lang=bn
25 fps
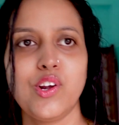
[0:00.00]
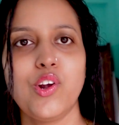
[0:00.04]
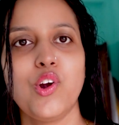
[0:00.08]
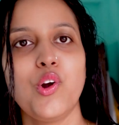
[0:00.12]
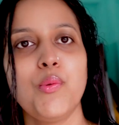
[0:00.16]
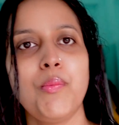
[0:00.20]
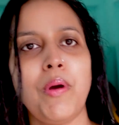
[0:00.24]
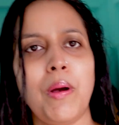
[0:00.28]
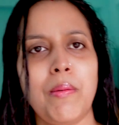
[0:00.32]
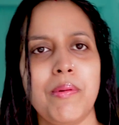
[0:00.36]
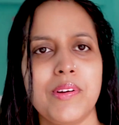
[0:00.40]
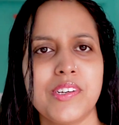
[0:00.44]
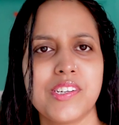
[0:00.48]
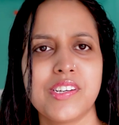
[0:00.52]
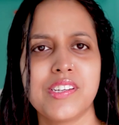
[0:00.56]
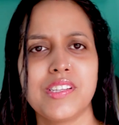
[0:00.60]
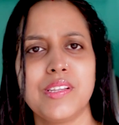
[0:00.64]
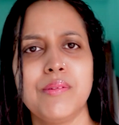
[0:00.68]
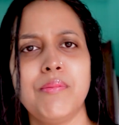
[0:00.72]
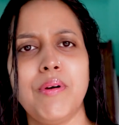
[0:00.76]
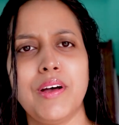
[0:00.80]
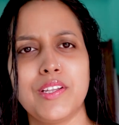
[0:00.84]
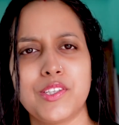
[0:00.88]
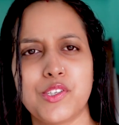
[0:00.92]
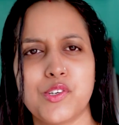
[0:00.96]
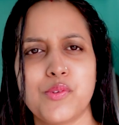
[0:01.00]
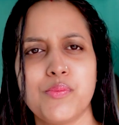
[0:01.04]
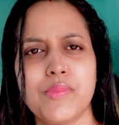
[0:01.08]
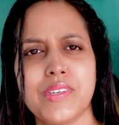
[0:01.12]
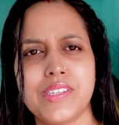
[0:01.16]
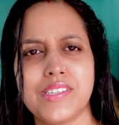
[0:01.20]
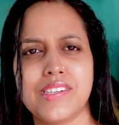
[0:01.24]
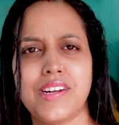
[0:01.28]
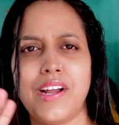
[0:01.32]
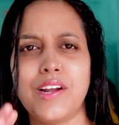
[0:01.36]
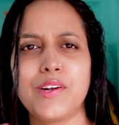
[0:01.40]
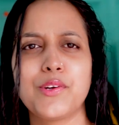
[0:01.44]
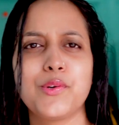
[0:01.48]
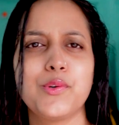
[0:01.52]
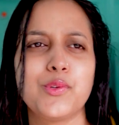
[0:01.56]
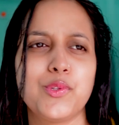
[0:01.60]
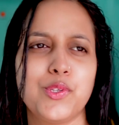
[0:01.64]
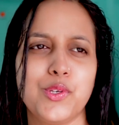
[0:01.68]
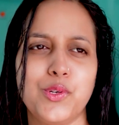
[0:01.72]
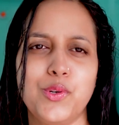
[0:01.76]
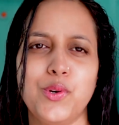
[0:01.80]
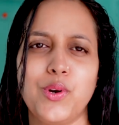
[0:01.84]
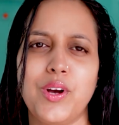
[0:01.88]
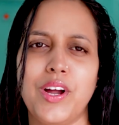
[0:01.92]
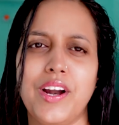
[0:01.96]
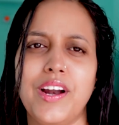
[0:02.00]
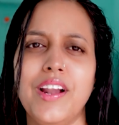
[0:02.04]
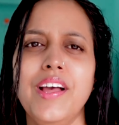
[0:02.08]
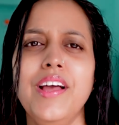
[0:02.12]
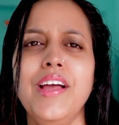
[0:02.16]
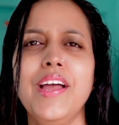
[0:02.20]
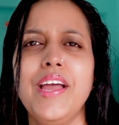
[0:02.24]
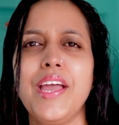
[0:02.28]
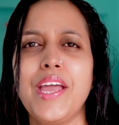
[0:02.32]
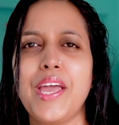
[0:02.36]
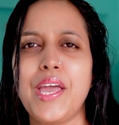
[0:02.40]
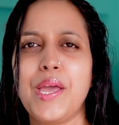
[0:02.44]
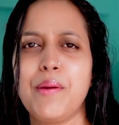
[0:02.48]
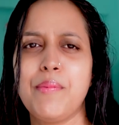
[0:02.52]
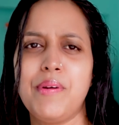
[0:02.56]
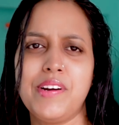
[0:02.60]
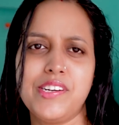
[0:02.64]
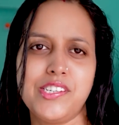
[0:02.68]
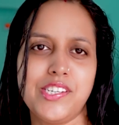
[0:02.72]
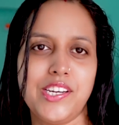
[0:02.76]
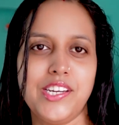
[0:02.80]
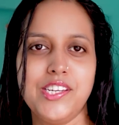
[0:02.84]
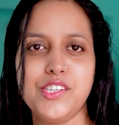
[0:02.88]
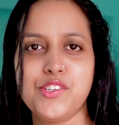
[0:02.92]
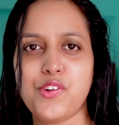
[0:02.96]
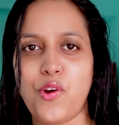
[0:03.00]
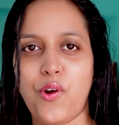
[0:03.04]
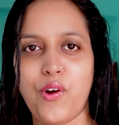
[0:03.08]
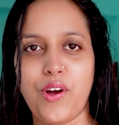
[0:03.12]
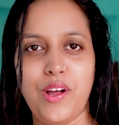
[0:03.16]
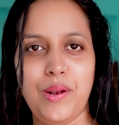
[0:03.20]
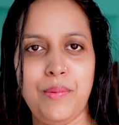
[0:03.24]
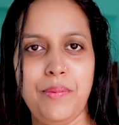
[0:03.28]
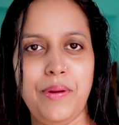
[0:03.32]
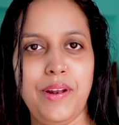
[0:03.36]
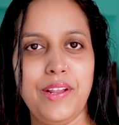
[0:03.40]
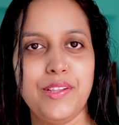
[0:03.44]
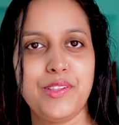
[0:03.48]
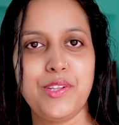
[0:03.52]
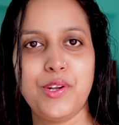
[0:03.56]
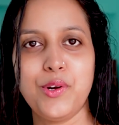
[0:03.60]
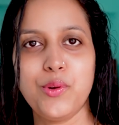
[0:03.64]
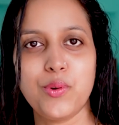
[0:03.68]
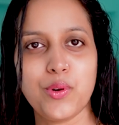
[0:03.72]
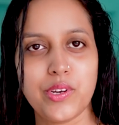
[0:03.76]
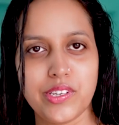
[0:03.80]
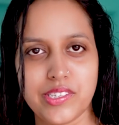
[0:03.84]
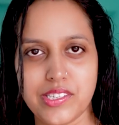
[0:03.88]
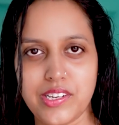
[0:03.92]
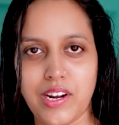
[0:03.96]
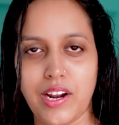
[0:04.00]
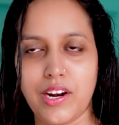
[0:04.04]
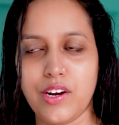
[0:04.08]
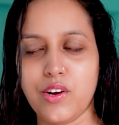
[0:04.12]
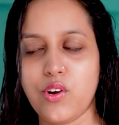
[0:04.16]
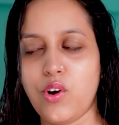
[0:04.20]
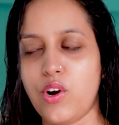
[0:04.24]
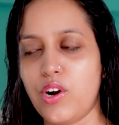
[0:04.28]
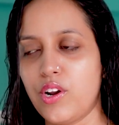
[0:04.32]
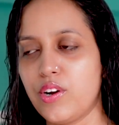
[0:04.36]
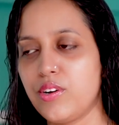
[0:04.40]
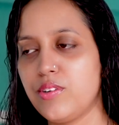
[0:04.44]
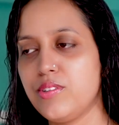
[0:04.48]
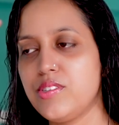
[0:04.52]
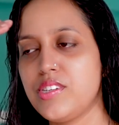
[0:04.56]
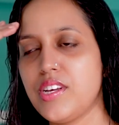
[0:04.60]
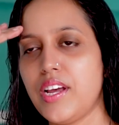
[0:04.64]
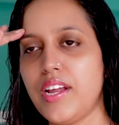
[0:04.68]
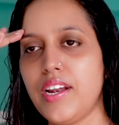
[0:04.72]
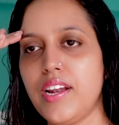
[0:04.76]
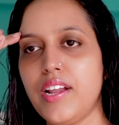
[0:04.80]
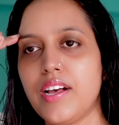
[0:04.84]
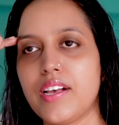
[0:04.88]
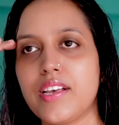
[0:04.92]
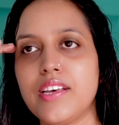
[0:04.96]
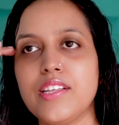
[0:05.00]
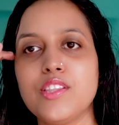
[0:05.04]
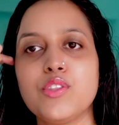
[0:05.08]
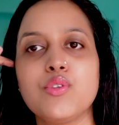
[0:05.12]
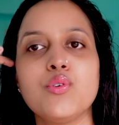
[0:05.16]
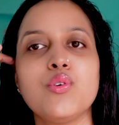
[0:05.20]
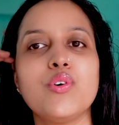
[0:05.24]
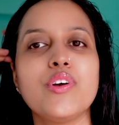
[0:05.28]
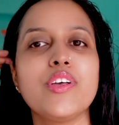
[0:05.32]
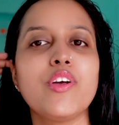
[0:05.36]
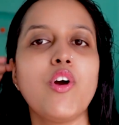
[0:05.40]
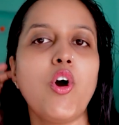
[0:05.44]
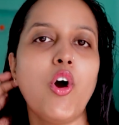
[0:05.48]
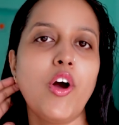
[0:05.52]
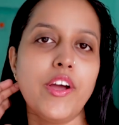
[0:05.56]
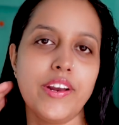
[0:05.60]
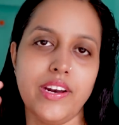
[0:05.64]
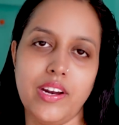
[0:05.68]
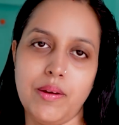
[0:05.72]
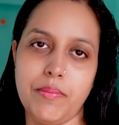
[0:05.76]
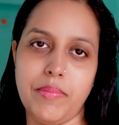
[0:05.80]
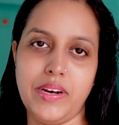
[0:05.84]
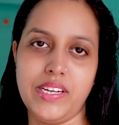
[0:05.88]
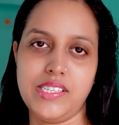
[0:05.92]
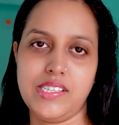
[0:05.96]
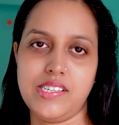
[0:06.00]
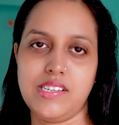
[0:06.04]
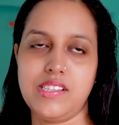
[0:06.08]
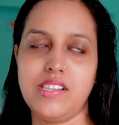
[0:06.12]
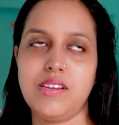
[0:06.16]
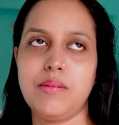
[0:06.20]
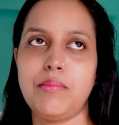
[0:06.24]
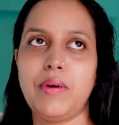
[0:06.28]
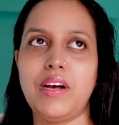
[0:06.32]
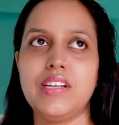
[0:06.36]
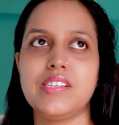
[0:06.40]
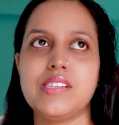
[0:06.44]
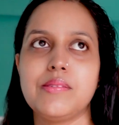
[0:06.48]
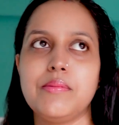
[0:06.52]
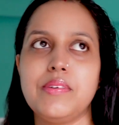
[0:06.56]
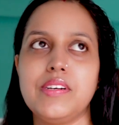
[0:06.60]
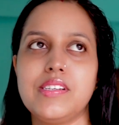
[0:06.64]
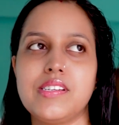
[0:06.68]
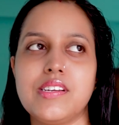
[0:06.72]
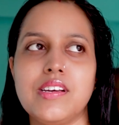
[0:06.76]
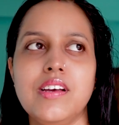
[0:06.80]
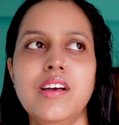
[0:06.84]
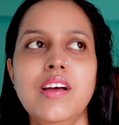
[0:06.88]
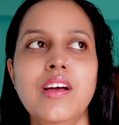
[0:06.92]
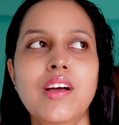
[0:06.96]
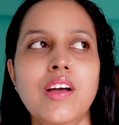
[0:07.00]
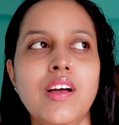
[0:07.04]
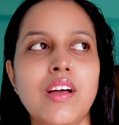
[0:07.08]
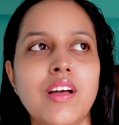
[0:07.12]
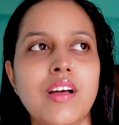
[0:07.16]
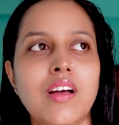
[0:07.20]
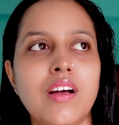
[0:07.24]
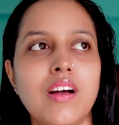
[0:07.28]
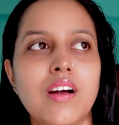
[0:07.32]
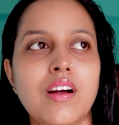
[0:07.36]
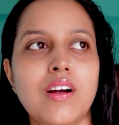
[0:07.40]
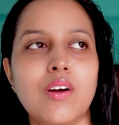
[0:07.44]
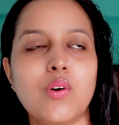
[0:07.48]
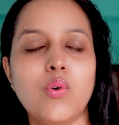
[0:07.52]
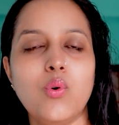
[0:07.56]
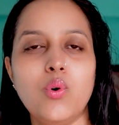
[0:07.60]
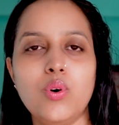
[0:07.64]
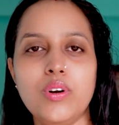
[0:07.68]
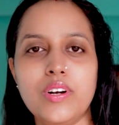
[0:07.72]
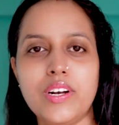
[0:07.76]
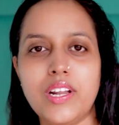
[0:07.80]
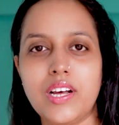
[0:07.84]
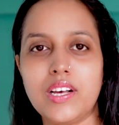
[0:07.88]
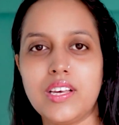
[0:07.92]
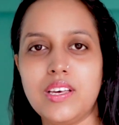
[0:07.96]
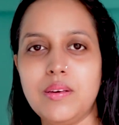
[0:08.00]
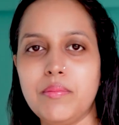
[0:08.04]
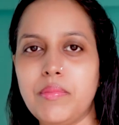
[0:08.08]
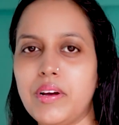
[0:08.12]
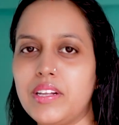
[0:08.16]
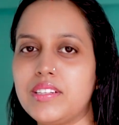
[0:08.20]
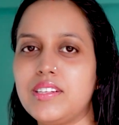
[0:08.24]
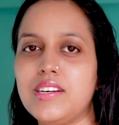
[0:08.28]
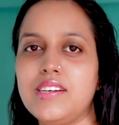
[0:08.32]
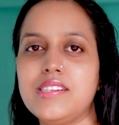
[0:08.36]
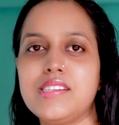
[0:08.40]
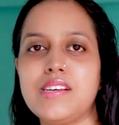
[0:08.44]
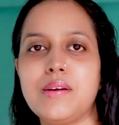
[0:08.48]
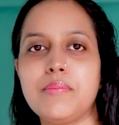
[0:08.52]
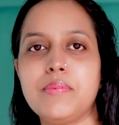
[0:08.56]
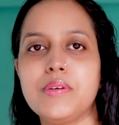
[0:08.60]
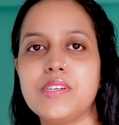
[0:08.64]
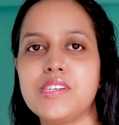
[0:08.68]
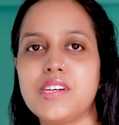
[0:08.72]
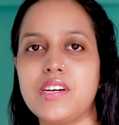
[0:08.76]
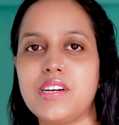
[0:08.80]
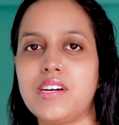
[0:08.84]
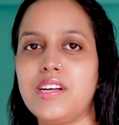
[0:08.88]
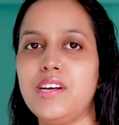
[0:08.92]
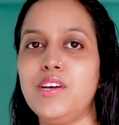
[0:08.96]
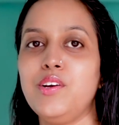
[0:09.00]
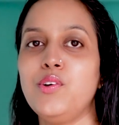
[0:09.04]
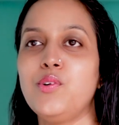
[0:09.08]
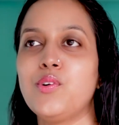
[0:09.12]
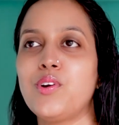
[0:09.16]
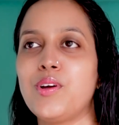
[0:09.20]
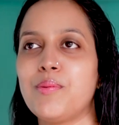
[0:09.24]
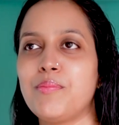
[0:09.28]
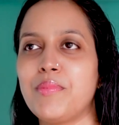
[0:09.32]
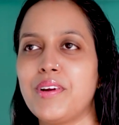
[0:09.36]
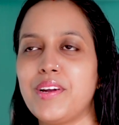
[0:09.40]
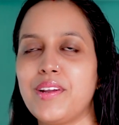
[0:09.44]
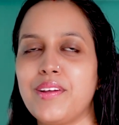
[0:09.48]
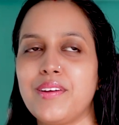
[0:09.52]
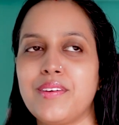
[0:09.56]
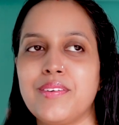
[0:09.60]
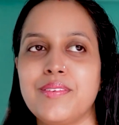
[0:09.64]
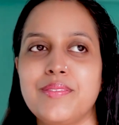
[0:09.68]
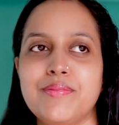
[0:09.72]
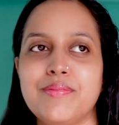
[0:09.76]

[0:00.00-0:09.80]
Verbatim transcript: ছিল ওর বাবার সাথে বাথরুমে স্নান করতে ঢোকার এবার সেই সকালবেলা তো আর ওকে স্নান করানো যায় না কিন্তু ওই হয় না বাচ্চাদের মাঝে মাঝে কোনটা কি মাথায় যাবে সেটাই ওরা মানে